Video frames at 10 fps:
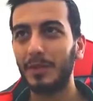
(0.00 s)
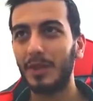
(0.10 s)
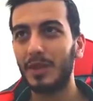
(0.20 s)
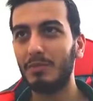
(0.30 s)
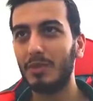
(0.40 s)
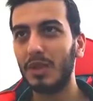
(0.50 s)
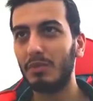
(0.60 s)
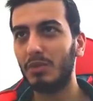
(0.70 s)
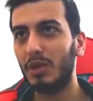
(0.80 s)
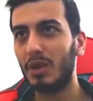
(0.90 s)
Kimmiş
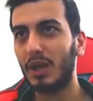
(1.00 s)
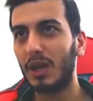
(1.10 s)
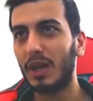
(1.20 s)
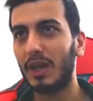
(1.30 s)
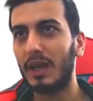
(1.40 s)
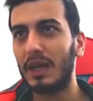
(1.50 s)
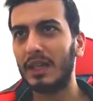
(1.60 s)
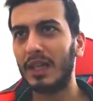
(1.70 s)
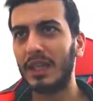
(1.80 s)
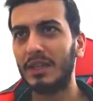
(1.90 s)
lan bu?
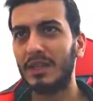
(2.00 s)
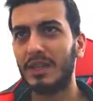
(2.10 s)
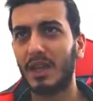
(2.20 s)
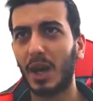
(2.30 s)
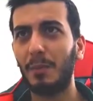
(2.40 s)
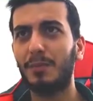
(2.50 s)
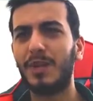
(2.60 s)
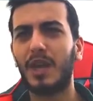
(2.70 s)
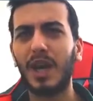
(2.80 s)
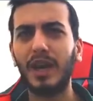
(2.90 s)
Angert
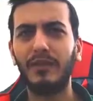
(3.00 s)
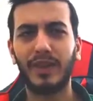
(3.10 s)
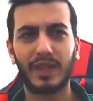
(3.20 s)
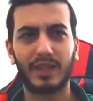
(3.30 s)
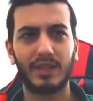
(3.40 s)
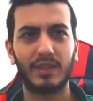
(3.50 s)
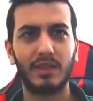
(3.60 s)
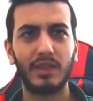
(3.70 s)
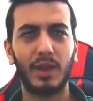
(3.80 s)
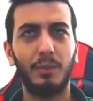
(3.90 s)
Krampkanger.
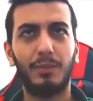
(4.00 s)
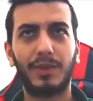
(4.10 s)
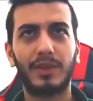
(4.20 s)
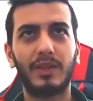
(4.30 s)
Kampır.